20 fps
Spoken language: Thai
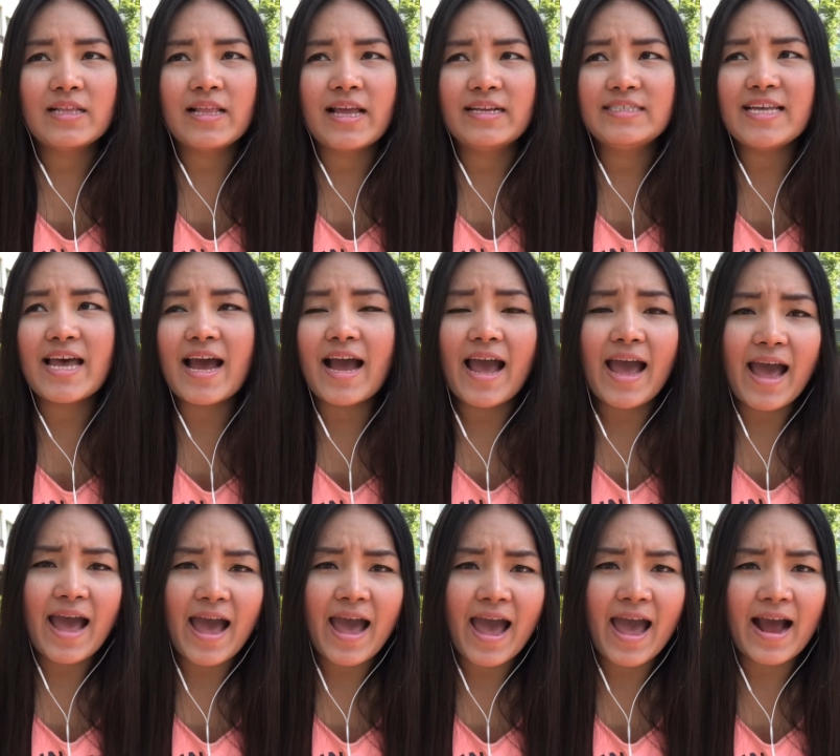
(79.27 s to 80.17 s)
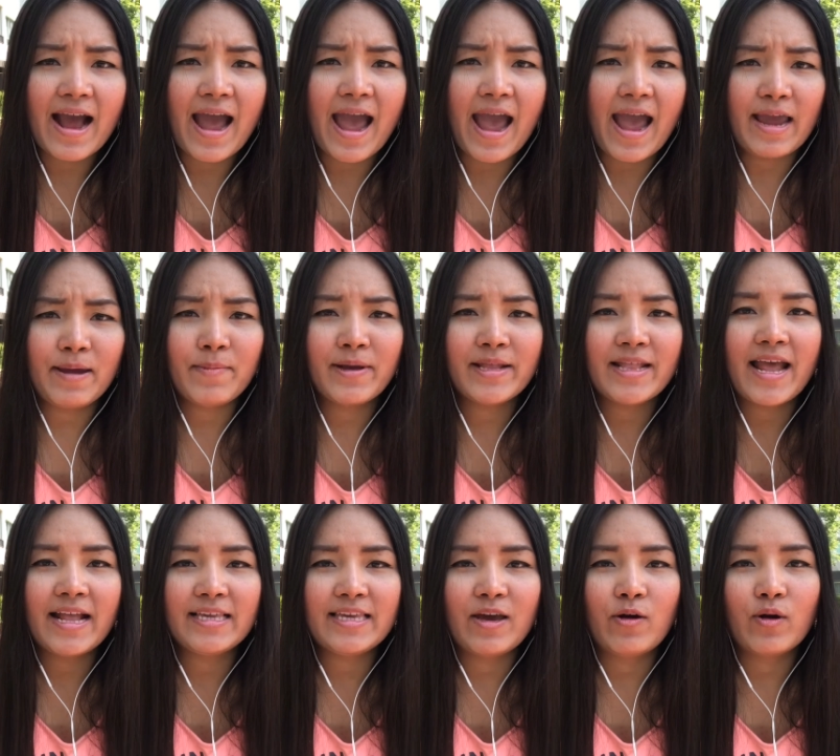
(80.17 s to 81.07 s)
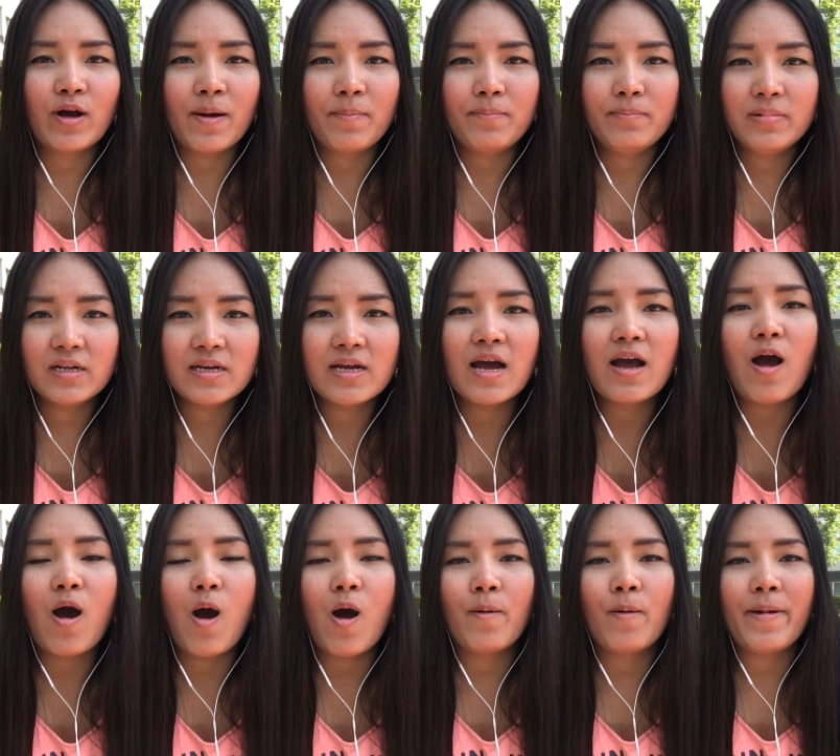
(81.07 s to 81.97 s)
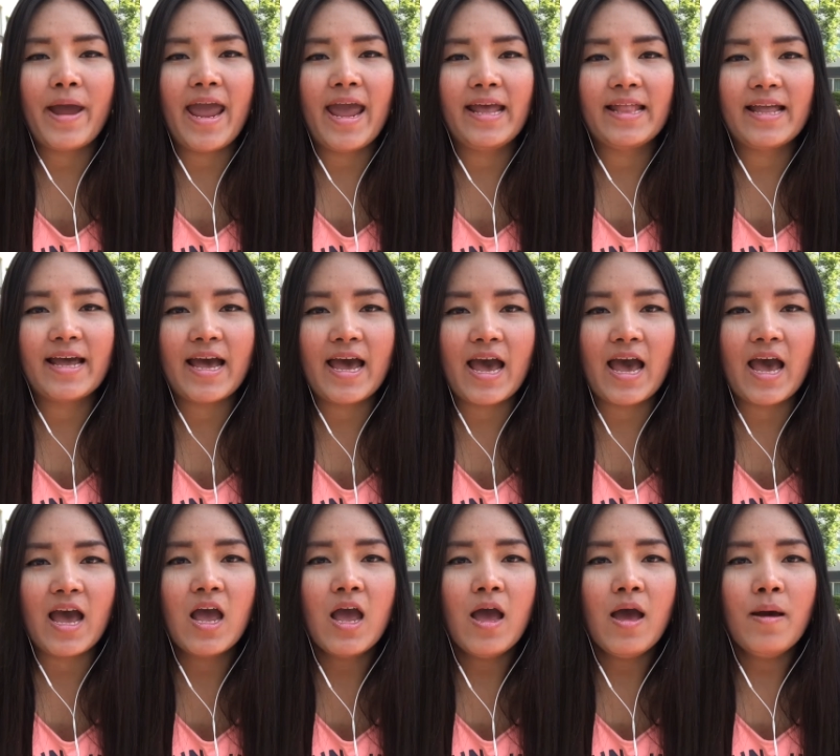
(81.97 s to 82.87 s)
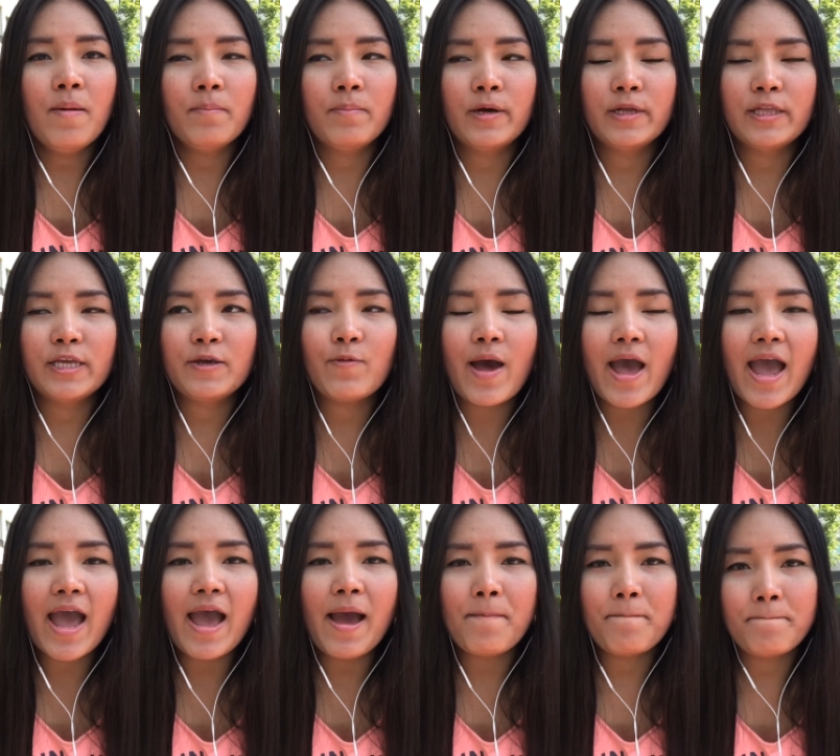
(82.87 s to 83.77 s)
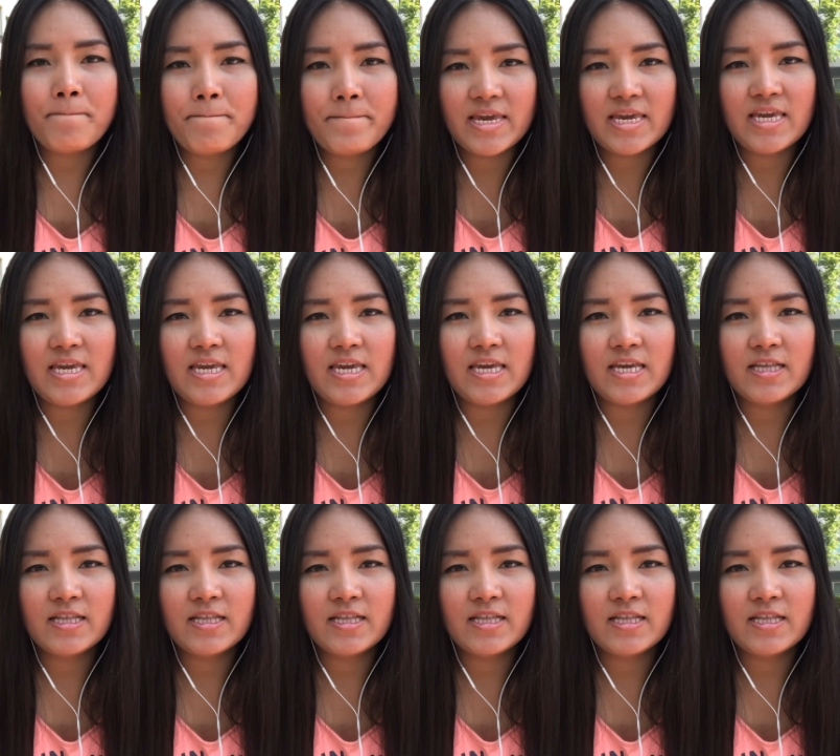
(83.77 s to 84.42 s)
หลังจากห่างหายมานานเกี่ยวกับเรื่องAu Pairนะคะพอดีว่ามี